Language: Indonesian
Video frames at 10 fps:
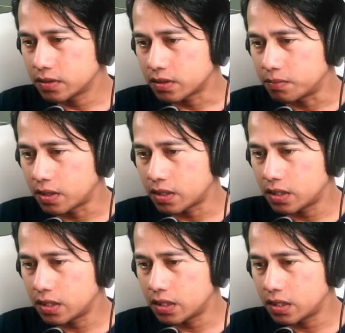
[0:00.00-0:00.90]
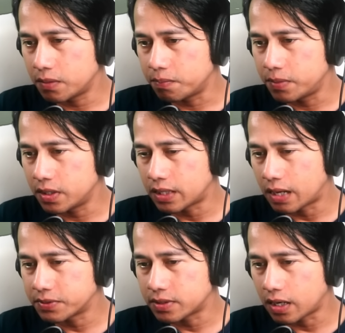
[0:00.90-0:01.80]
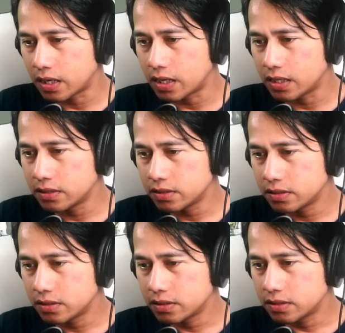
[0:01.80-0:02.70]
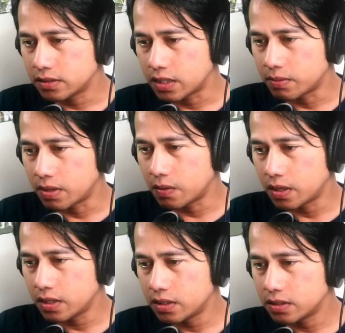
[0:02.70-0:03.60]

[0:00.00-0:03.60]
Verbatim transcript: kembali build up serangan dari bawah.